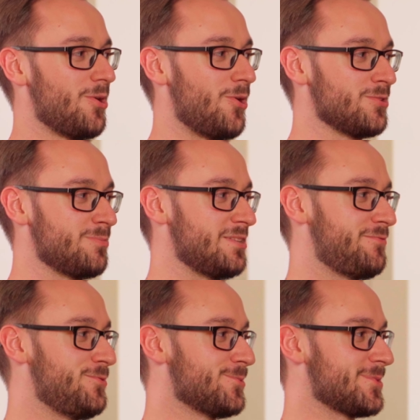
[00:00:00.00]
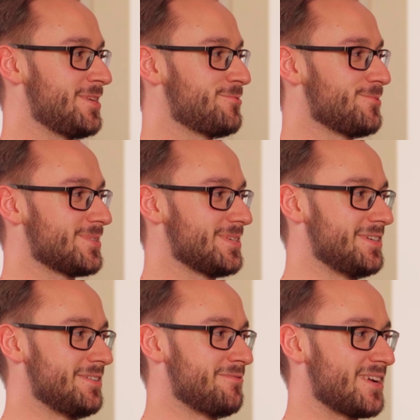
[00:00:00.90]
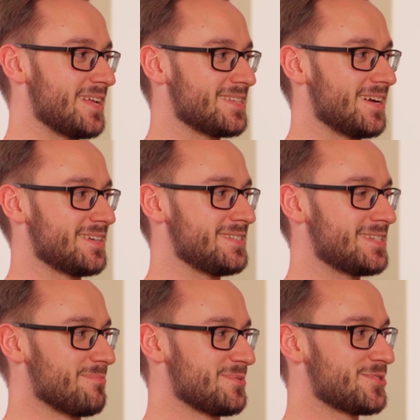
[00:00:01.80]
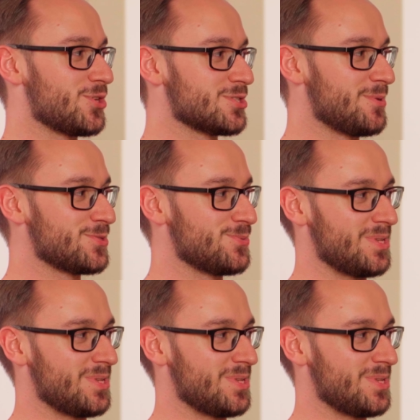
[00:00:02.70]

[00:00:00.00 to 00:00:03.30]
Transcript: Old Man Fury, który wraca gdzieś tam z kosmosu